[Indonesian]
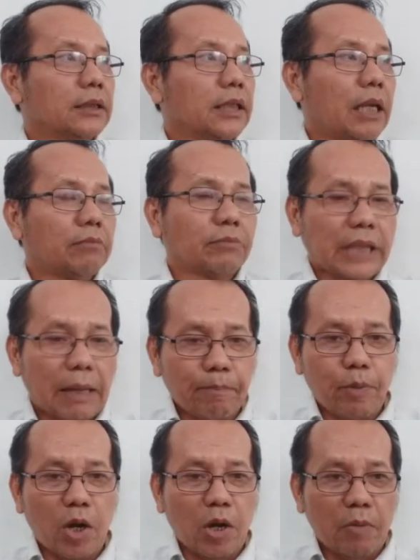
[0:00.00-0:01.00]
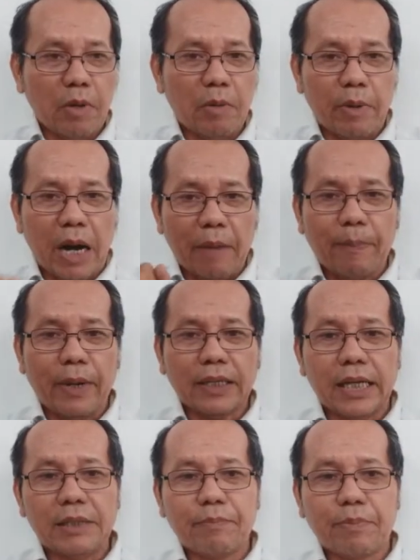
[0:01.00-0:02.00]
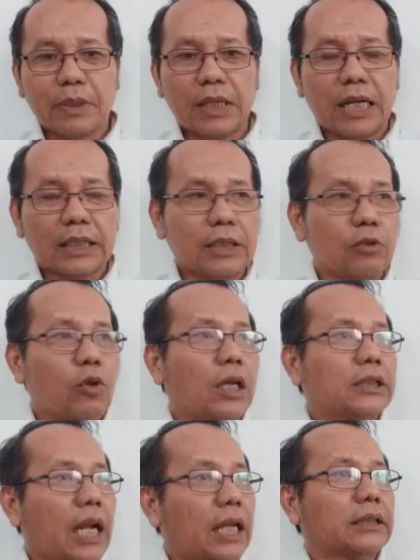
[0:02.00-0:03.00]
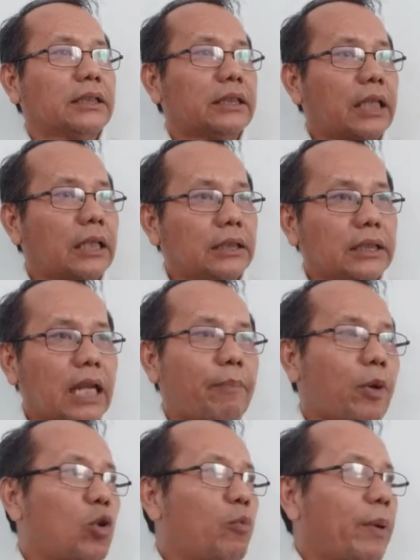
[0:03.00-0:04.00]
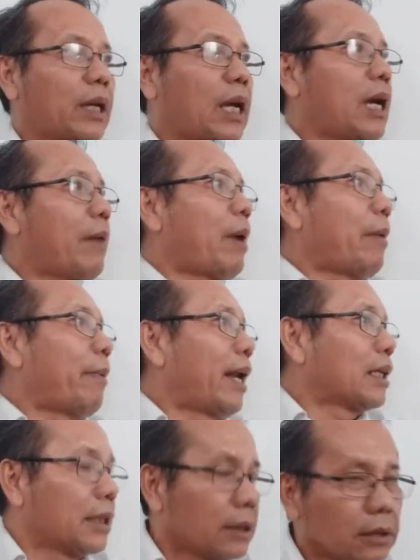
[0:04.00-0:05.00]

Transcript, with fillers: Dalam tempo beberapa kali lagi sudah jalan dan tidak perlu pegang apa-apa lagi.